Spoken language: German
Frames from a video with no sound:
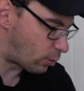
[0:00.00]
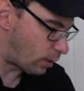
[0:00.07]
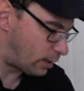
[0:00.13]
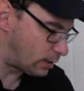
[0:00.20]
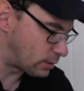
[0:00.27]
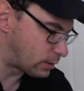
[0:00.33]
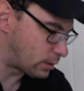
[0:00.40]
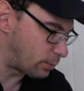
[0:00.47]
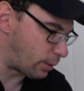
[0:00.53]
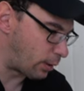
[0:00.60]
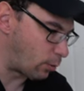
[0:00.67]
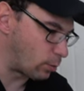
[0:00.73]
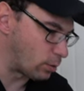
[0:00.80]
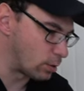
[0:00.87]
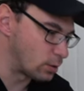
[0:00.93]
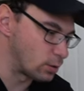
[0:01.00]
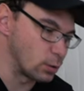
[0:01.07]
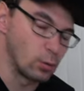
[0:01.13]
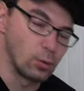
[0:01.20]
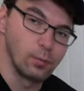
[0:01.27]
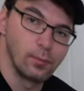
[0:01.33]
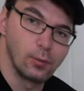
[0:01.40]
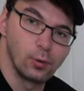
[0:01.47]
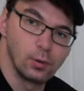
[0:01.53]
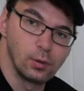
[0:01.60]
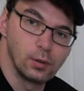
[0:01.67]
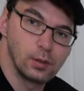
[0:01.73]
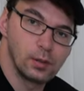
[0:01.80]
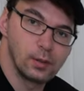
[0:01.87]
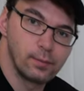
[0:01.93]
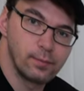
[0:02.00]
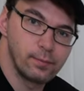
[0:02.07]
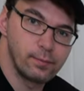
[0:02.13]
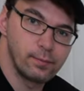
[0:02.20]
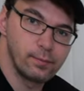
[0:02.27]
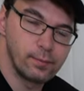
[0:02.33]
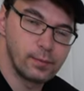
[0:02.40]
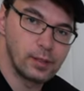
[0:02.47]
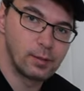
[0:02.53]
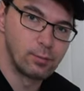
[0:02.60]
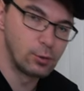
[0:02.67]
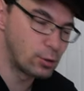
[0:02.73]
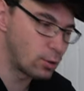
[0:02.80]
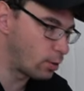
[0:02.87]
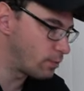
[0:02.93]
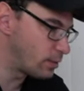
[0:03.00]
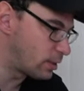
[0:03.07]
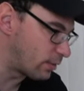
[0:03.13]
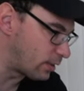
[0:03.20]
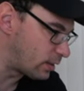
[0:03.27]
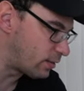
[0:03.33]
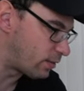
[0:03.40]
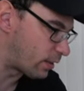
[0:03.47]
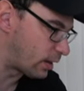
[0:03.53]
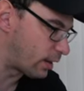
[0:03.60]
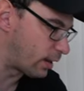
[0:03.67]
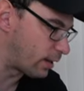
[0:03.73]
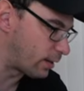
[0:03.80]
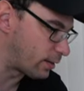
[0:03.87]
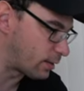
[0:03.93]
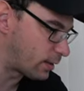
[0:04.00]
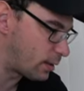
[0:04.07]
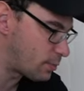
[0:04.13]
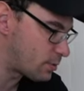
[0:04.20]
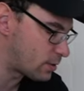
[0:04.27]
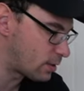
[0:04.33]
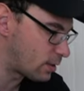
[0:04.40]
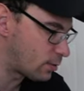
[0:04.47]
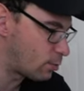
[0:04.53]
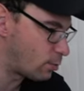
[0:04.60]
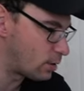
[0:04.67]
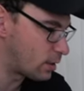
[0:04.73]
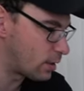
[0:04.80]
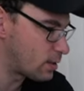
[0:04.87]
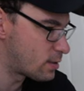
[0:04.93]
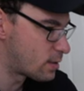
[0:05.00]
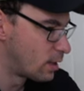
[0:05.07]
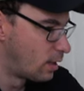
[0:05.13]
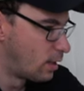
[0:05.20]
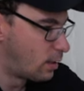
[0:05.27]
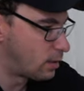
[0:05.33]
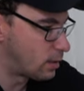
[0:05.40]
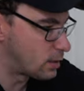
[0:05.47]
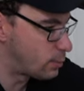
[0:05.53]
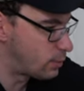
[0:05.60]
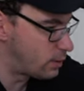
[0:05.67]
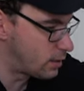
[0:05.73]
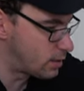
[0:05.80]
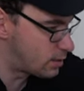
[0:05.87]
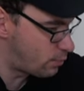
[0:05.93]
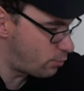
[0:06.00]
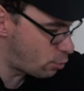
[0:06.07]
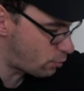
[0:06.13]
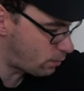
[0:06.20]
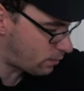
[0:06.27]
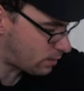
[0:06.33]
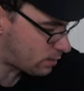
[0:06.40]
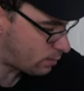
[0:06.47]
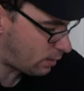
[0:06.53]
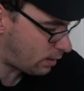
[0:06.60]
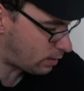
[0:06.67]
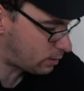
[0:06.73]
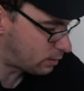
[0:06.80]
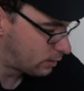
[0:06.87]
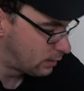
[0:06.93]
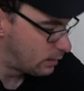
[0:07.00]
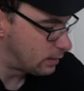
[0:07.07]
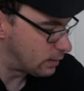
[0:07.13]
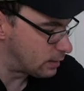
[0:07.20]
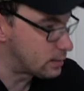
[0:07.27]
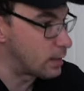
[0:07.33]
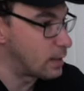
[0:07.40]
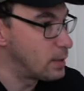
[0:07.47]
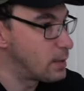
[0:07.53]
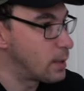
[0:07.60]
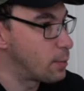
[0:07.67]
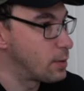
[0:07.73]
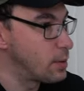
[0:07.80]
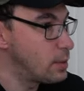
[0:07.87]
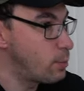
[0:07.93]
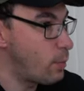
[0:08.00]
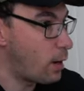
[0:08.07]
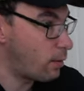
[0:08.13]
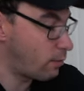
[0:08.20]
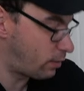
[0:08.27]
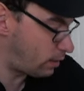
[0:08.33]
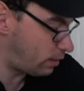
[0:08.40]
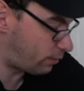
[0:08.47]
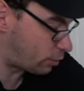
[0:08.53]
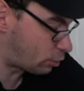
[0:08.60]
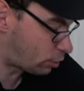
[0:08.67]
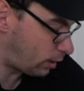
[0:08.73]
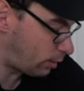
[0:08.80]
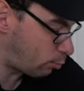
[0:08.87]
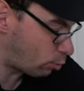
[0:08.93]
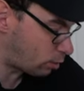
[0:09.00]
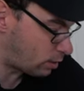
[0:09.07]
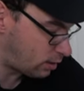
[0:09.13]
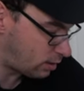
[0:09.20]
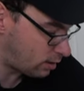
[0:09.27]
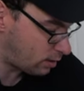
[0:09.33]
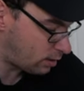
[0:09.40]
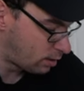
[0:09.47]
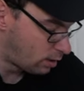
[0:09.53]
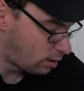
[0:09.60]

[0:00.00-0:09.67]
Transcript: auch alles gebaut. So. Und ähm, ich muss irgendwie die Wände verkleiden. Da gibt sich natürlich jetzt, dass man hier zwischen was macht. Das kann ich aber nicht machen, weil die Verstrebung hier